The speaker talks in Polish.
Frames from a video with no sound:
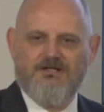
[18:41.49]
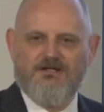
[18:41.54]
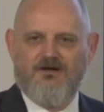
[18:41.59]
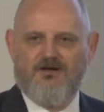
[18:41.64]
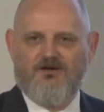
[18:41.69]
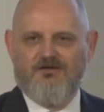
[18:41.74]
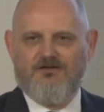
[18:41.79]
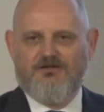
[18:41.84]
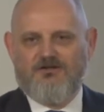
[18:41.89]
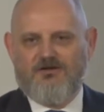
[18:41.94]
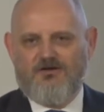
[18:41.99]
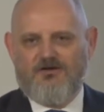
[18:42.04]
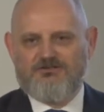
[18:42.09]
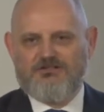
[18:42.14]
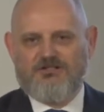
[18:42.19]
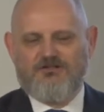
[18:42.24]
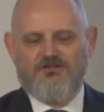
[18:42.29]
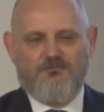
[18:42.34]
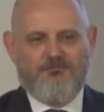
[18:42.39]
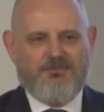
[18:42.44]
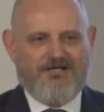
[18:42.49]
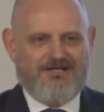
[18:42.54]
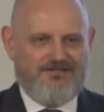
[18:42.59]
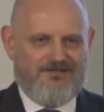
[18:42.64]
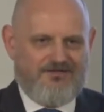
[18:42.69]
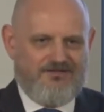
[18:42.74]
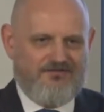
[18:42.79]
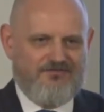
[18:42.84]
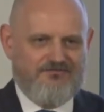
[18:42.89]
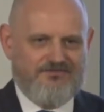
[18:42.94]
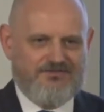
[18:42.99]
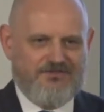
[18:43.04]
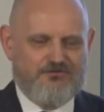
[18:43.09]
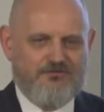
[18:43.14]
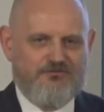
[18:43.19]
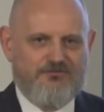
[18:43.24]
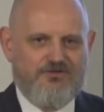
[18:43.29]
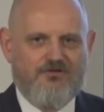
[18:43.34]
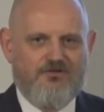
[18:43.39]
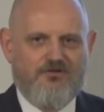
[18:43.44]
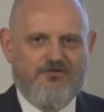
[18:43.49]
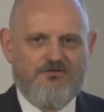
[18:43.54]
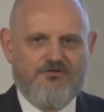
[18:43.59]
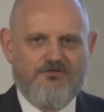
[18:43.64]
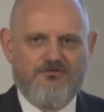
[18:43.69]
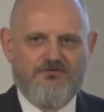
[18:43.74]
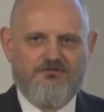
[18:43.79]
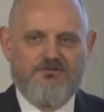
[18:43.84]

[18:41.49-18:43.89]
e, odszedł do Pana w zeszłym tygodniu,